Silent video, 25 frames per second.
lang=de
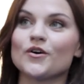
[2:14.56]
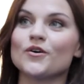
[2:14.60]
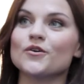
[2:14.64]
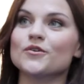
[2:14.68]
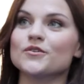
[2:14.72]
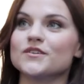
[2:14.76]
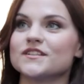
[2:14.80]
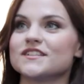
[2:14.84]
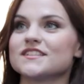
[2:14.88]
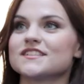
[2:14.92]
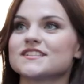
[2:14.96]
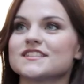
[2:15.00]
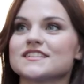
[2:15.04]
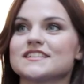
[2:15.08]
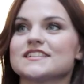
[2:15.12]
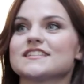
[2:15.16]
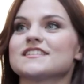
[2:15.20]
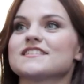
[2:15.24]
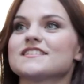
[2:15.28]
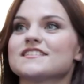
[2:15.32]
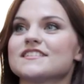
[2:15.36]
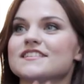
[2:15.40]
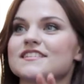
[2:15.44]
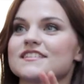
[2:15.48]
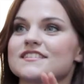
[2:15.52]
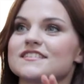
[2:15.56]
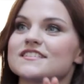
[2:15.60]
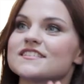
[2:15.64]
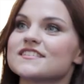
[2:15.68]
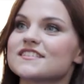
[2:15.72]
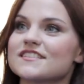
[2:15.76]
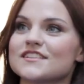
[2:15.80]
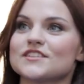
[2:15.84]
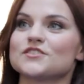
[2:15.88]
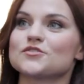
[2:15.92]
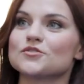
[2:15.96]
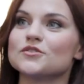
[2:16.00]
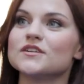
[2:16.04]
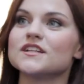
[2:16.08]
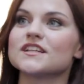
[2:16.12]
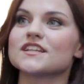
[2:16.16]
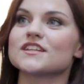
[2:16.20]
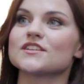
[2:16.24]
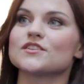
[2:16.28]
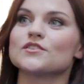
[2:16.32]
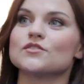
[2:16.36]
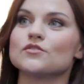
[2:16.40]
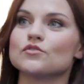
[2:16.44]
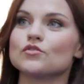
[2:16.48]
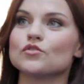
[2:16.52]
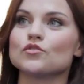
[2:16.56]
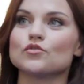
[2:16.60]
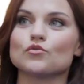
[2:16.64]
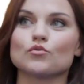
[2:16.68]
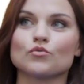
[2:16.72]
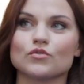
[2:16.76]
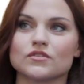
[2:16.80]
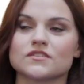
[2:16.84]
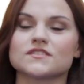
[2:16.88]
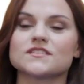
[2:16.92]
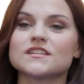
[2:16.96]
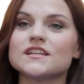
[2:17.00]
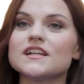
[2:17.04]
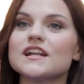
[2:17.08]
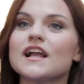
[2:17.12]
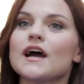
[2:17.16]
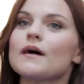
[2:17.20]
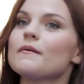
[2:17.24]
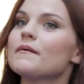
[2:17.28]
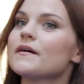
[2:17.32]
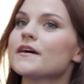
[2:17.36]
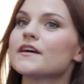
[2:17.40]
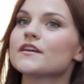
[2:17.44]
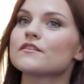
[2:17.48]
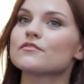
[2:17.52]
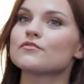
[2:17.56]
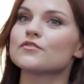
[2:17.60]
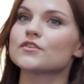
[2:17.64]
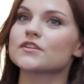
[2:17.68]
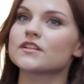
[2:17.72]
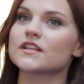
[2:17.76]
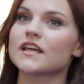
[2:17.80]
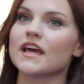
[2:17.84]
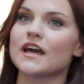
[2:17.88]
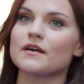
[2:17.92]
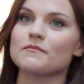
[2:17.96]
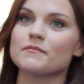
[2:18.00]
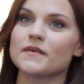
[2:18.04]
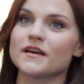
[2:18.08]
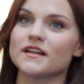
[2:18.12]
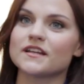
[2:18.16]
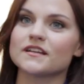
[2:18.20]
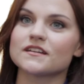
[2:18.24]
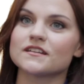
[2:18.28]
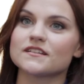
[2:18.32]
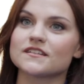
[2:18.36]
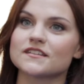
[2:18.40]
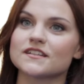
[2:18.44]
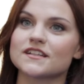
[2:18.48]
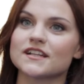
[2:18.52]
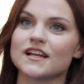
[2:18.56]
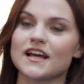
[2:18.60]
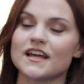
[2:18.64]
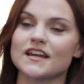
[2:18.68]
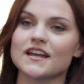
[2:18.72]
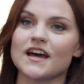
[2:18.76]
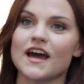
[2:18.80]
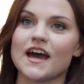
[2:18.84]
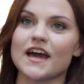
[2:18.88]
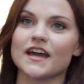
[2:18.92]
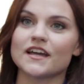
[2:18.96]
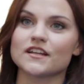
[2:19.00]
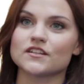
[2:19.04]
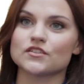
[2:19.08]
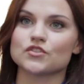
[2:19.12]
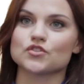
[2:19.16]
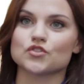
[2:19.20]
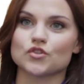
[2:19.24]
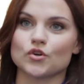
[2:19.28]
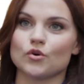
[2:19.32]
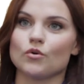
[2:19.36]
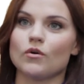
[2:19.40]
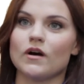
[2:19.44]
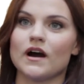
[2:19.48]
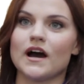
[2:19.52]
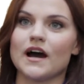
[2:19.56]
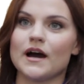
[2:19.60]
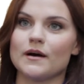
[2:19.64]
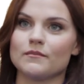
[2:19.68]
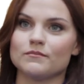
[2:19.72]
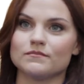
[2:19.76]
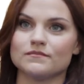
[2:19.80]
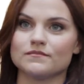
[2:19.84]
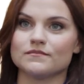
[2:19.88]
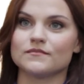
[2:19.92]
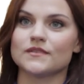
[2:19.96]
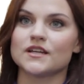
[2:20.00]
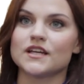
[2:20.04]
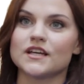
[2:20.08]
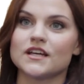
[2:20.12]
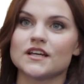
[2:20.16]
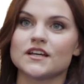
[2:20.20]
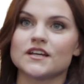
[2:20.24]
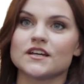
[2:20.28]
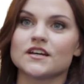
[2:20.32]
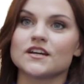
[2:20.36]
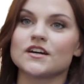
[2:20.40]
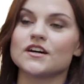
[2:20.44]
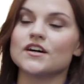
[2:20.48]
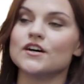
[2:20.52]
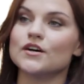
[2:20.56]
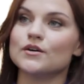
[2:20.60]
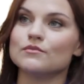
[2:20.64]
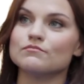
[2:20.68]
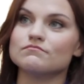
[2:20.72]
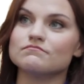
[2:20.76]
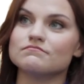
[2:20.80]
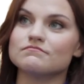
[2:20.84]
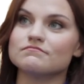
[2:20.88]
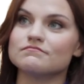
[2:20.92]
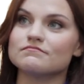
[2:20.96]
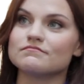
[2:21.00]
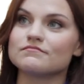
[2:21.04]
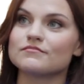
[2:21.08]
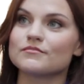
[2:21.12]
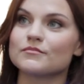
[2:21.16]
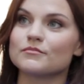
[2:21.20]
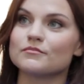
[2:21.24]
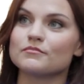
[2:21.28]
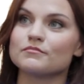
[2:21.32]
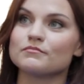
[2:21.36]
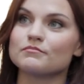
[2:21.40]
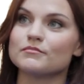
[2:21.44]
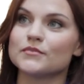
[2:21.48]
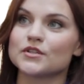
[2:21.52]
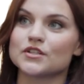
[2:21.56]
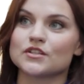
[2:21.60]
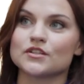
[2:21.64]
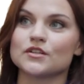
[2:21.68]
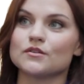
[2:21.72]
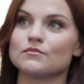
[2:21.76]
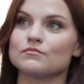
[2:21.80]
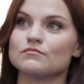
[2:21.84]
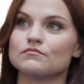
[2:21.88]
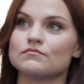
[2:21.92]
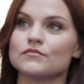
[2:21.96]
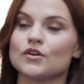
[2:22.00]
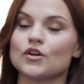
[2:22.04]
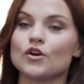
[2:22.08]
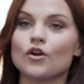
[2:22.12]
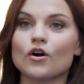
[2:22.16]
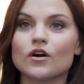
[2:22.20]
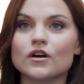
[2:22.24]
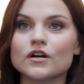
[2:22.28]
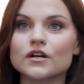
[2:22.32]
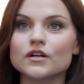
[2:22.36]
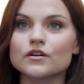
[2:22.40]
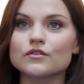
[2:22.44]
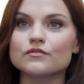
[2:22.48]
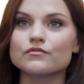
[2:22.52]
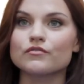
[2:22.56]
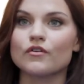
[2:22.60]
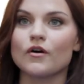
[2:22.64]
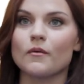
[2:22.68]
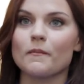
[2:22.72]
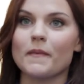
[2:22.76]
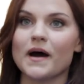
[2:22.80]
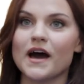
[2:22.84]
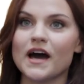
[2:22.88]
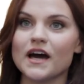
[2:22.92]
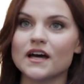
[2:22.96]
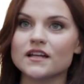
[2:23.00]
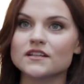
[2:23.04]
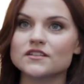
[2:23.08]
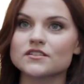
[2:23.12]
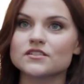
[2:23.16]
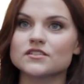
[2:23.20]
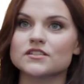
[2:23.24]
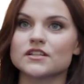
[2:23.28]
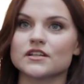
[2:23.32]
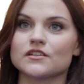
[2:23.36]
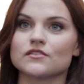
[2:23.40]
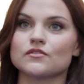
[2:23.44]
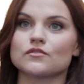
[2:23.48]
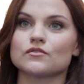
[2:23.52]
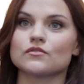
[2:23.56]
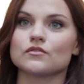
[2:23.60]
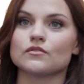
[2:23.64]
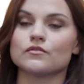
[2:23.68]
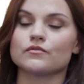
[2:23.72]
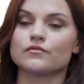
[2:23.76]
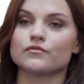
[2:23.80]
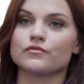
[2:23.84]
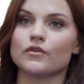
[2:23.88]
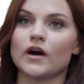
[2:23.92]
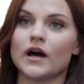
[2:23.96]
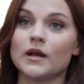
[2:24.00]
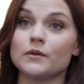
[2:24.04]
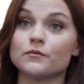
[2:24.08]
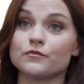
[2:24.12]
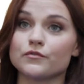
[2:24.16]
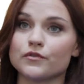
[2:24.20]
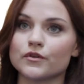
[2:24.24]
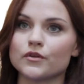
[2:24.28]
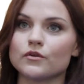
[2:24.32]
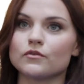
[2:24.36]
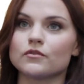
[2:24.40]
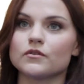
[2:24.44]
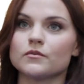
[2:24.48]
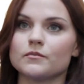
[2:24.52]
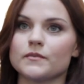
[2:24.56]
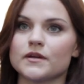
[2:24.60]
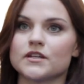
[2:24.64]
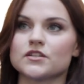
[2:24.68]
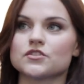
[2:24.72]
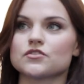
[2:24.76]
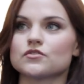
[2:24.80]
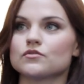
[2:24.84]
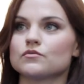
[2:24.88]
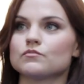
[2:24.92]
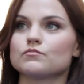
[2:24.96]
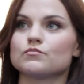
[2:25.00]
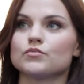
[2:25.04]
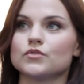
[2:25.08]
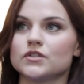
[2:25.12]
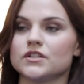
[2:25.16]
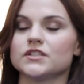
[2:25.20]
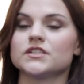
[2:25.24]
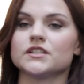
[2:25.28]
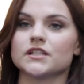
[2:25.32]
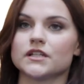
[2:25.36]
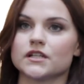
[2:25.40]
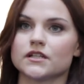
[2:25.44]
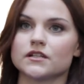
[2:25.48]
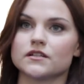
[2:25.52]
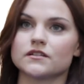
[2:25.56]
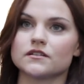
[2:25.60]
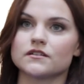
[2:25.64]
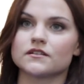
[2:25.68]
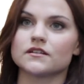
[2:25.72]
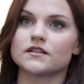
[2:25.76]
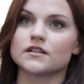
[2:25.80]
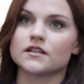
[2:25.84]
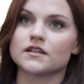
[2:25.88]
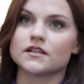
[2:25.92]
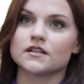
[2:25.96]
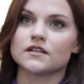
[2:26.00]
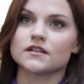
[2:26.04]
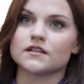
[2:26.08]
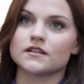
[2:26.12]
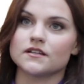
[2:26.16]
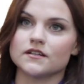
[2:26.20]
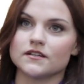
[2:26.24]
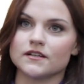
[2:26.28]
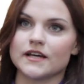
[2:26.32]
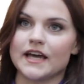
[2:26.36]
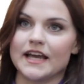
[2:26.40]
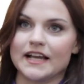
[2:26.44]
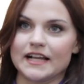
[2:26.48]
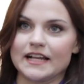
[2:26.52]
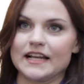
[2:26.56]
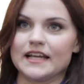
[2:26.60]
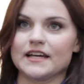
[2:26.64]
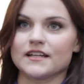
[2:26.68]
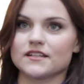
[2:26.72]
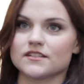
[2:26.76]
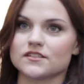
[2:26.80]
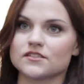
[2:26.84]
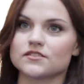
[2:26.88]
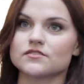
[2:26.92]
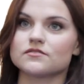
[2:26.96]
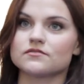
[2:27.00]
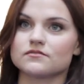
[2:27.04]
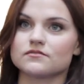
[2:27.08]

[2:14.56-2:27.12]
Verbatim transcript: Und das ist natürlich ein, ein hohes Ziel, aber ich würde gerne meine kleine eigene Show haben ähm, mit einem lockeren Format, das vor allem für junge Menschen Politik äh, erklärt.